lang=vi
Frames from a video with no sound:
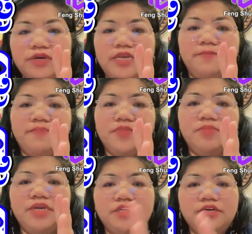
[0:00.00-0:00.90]
tôi
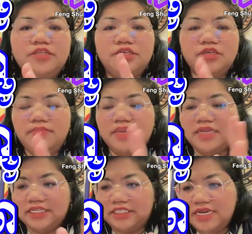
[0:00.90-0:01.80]
số bân chơi chư mình
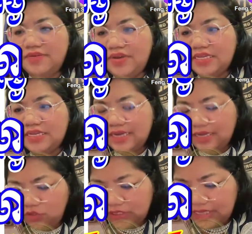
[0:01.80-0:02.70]
nên là chia vinh chạy
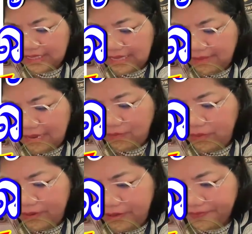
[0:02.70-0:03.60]
nách chui xe ta mà đẹp
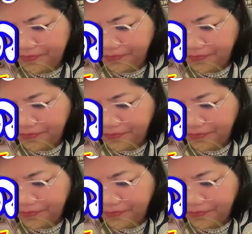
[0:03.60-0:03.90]
môi phong